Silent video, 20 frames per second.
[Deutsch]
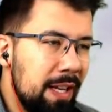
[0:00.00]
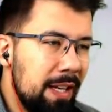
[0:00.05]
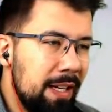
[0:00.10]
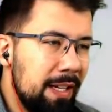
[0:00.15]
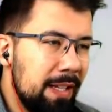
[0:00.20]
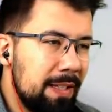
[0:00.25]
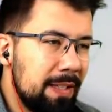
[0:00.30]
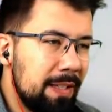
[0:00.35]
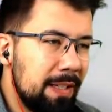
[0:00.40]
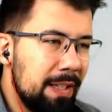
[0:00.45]
an
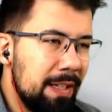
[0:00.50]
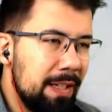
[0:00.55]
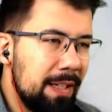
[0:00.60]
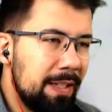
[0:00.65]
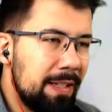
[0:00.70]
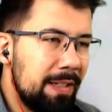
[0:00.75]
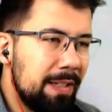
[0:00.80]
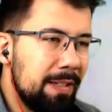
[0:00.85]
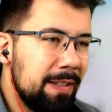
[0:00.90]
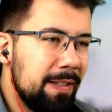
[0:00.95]
der
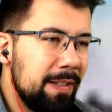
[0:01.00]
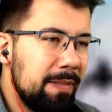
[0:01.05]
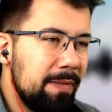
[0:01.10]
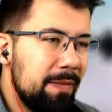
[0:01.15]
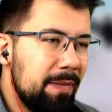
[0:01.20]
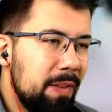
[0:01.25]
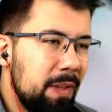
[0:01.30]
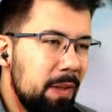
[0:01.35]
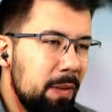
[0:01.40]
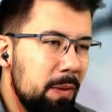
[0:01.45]
Zeit,
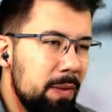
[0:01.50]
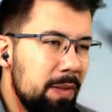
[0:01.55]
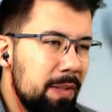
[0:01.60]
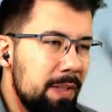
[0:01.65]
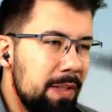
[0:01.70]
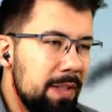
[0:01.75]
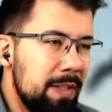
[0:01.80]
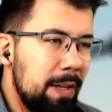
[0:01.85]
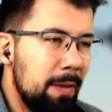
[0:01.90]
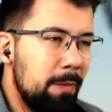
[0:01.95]
uns
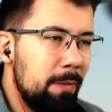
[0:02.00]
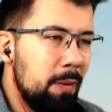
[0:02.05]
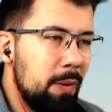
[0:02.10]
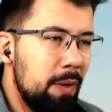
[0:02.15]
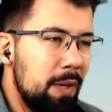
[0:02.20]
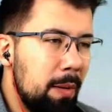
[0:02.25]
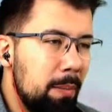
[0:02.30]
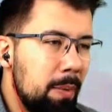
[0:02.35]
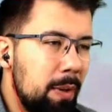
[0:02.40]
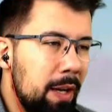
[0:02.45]
dieser
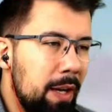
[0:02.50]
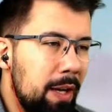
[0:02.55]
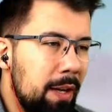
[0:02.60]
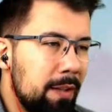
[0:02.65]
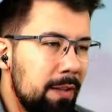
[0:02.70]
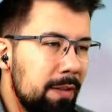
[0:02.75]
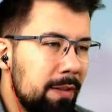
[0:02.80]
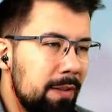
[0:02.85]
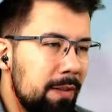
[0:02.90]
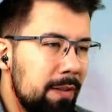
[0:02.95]

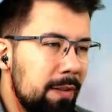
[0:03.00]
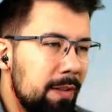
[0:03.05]
wunderbaren,